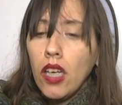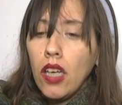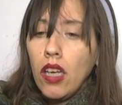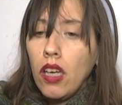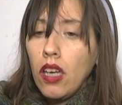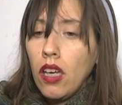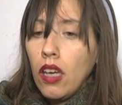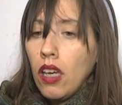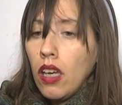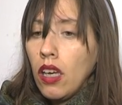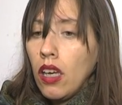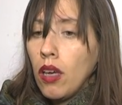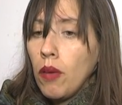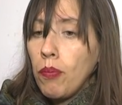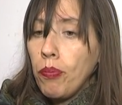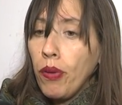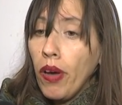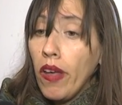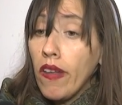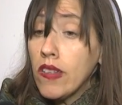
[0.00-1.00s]

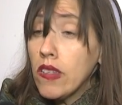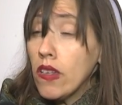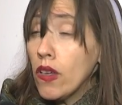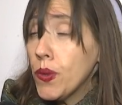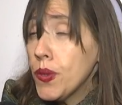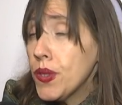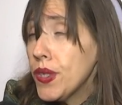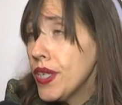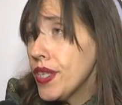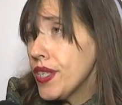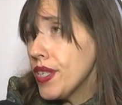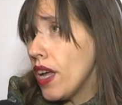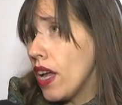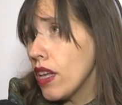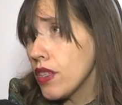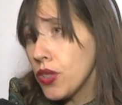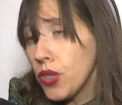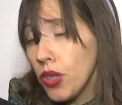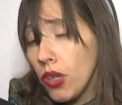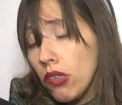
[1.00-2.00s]
Eh, puede ser un
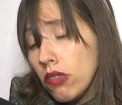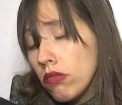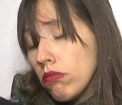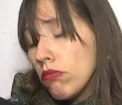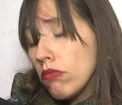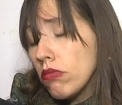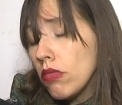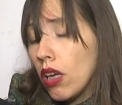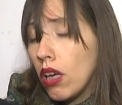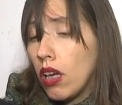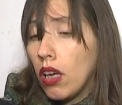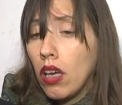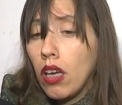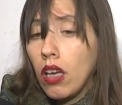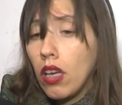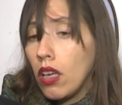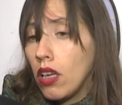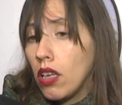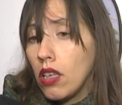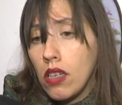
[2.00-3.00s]
rechazo
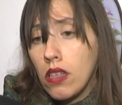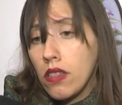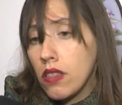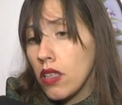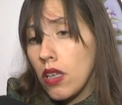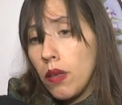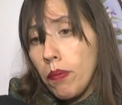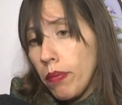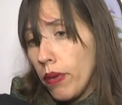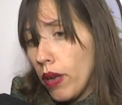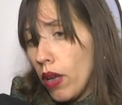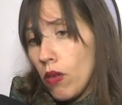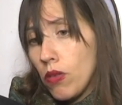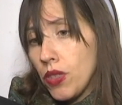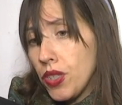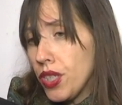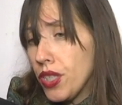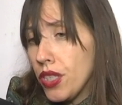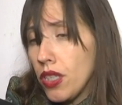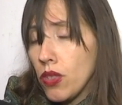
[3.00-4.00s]
eh, simple,
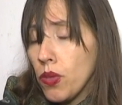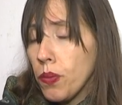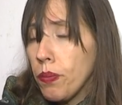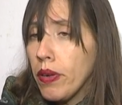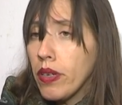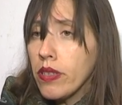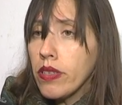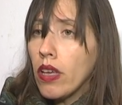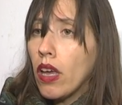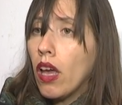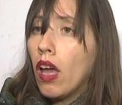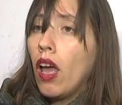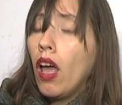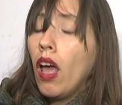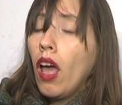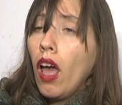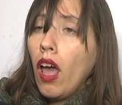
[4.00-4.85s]
un rechazo per se,